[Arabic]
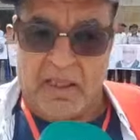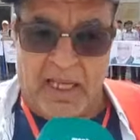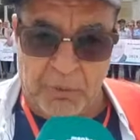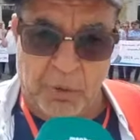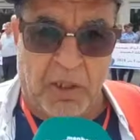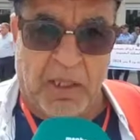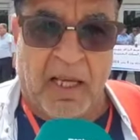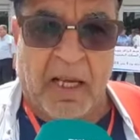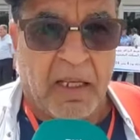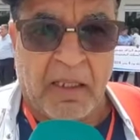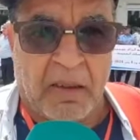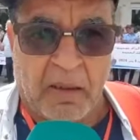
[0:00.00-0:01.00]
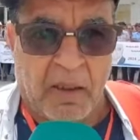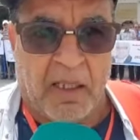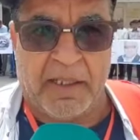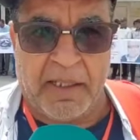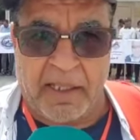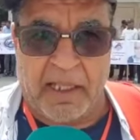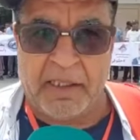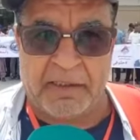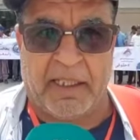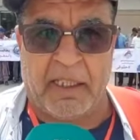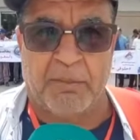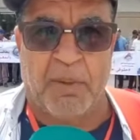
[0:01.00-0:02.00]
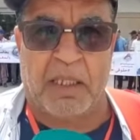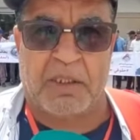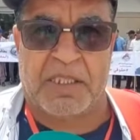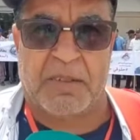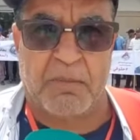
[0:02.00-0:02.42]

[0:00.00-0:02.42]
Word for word: الحمد لله احنا رحنا ضايعين مع